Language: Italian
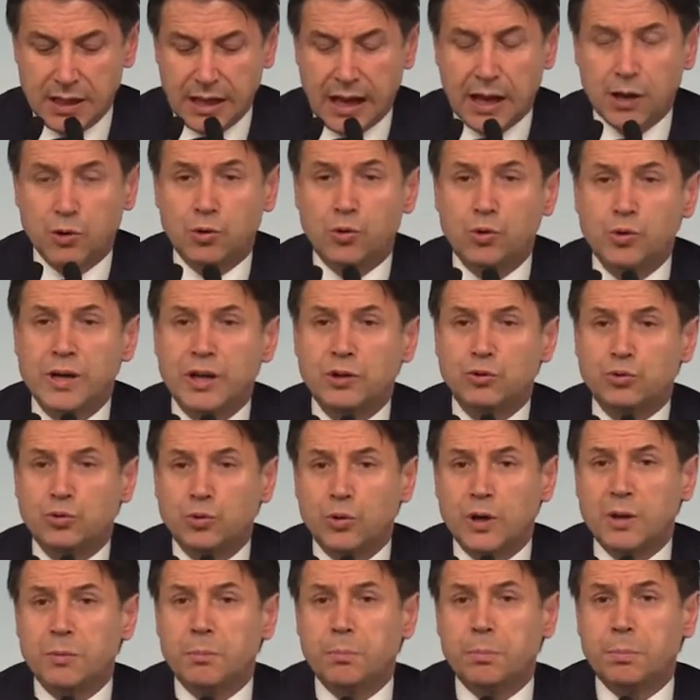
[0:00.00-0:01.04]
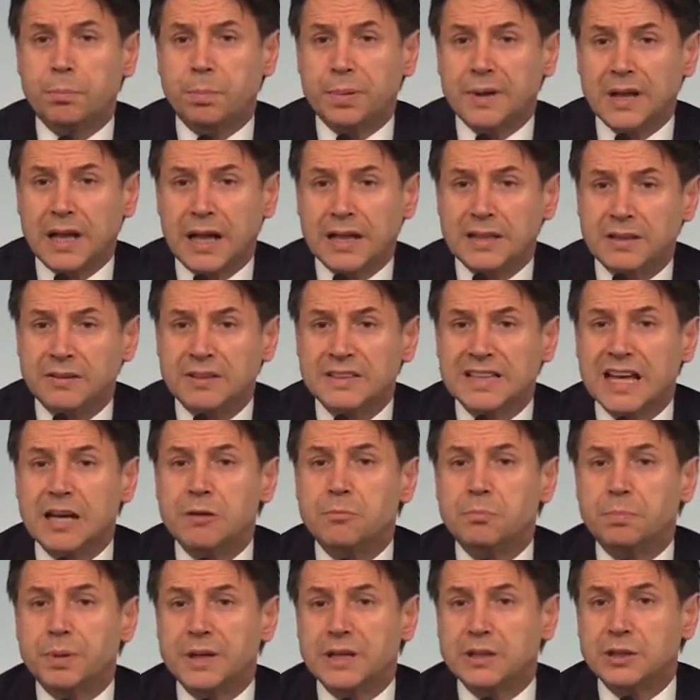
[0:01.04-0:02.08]
alcune sue impre attività
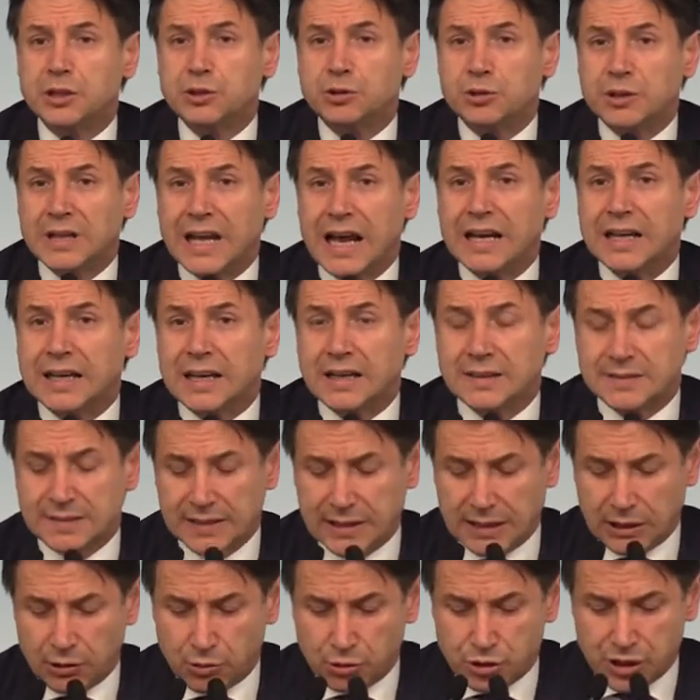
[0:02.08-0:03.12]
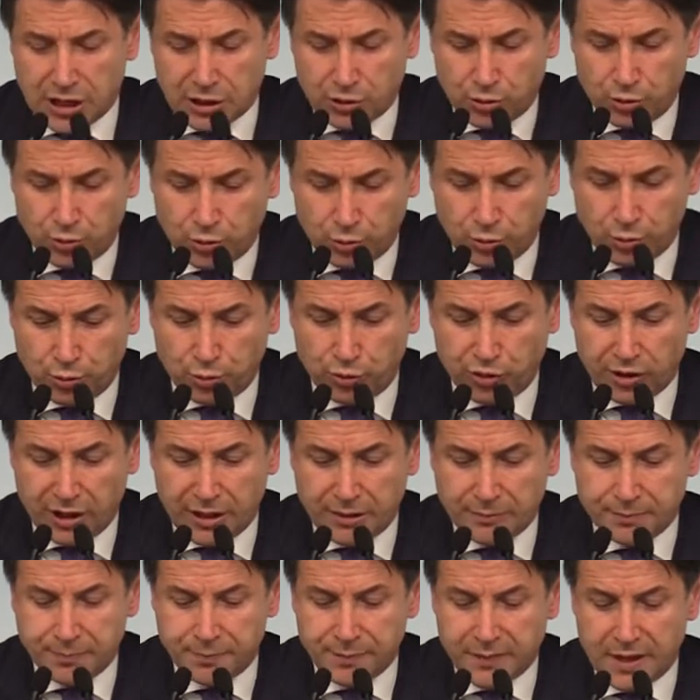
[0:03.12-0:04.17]
imprenditoriali che si erano già
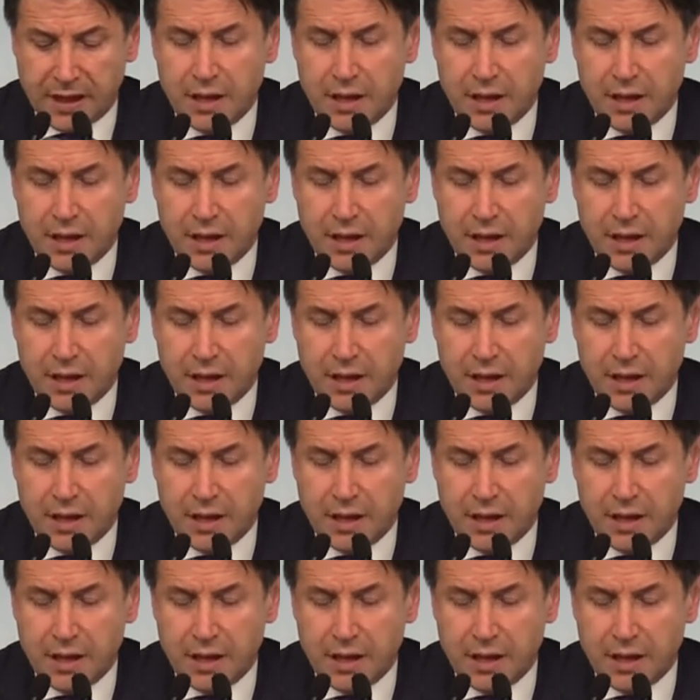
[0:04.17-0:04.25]
concluse.